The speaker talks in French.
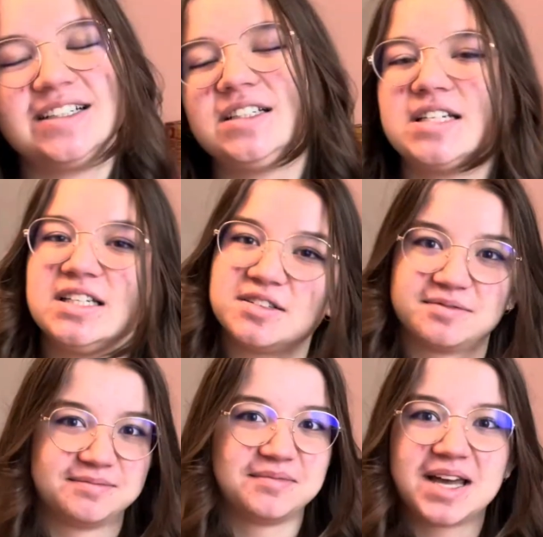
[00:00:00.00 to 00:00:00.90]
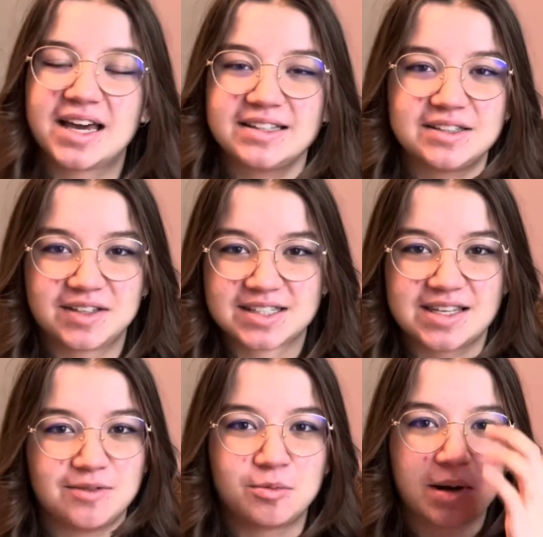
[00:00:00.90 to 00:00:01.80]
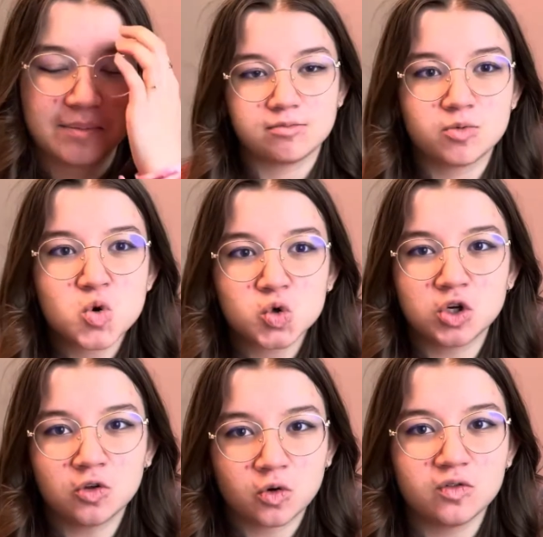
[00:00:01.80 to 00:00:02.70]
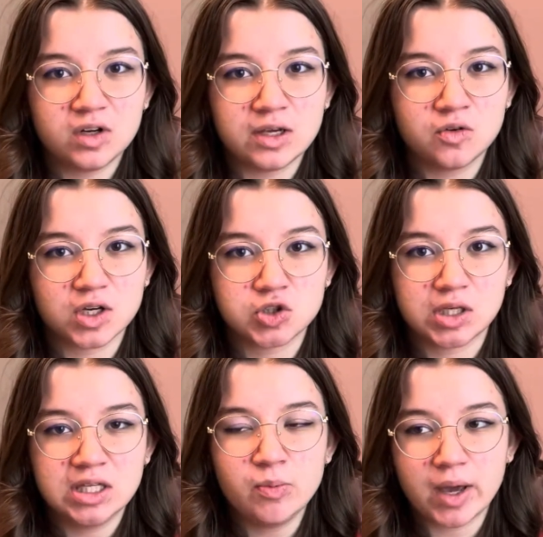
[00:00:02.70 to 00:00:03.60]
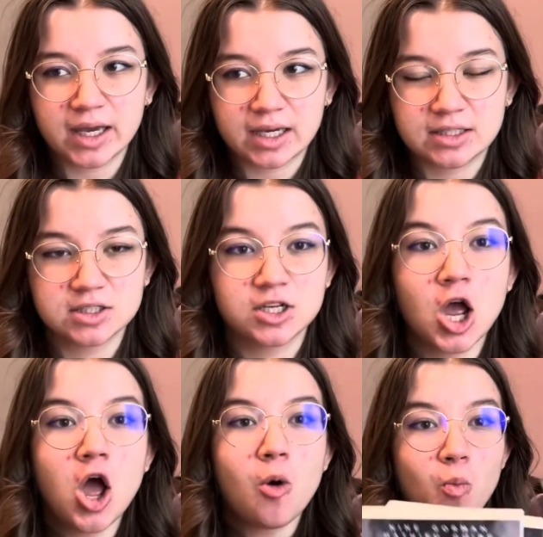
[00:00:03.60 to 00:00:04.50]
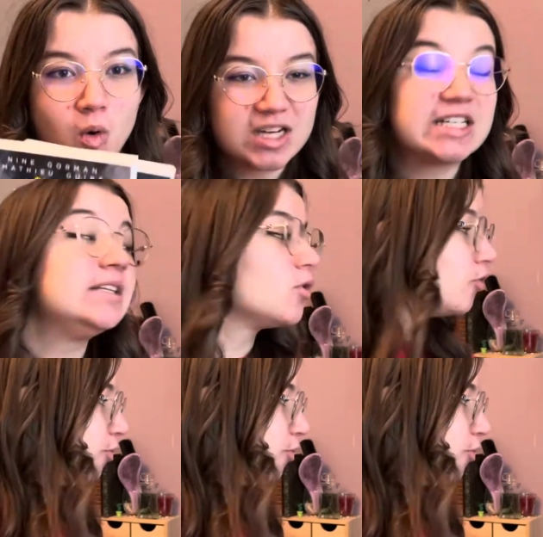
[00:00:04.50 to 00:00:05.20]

Gênant. Arrêtez de faire ça s'il vous plaît. Beaucoup de gens trouvent les couvertures hyper cringe. Moi je les trouve